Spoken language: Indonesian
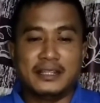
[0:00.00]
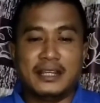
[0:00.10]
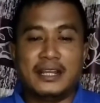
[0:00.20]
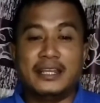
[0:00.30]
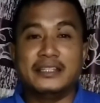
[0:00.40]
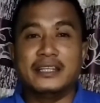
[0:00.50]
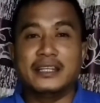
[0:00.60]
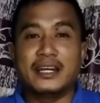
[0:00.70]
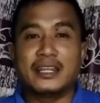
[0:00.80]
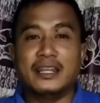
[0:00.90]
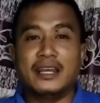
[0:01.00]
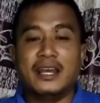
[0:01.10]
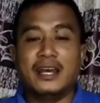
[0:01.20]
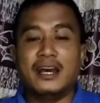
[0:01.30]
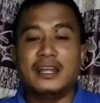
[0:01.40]
hanya karena
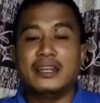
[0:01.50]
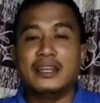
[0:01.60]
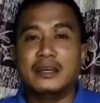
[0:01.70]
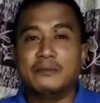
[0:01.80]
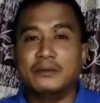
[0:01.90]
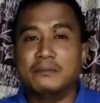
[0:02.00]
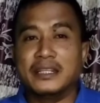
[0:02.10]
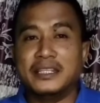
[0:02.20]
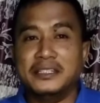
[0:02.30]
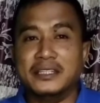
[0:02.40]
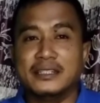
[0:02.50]
Anda membaginya.